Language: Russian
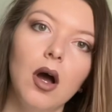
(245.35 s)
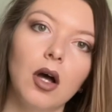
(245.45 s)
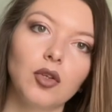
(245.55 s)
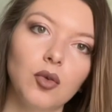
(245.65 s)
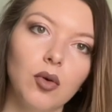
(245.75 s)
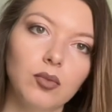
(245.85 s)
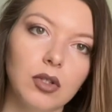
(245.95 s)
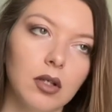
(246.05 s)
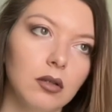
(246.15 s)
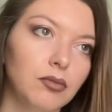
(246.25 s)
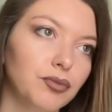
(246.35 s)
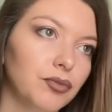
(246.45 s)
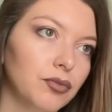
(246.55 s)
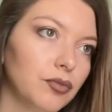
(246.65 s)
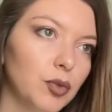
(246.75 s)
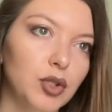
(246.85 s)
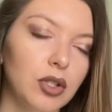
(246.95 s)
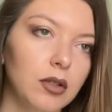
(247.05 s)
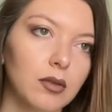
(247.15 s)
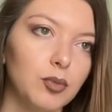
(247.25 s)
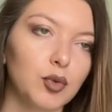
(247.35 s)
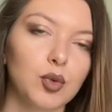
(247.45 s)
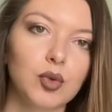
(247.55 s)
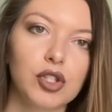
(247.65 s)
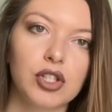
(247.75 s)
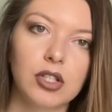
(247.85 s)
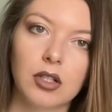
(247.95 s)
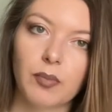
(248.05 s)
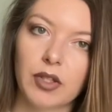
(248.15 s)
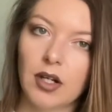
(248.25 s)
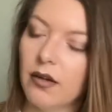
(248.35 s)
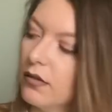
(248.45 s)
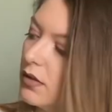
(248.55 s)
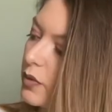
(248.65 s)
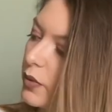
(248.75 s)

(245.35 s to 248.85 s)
оно мне вообще просто очень сильно понравилось,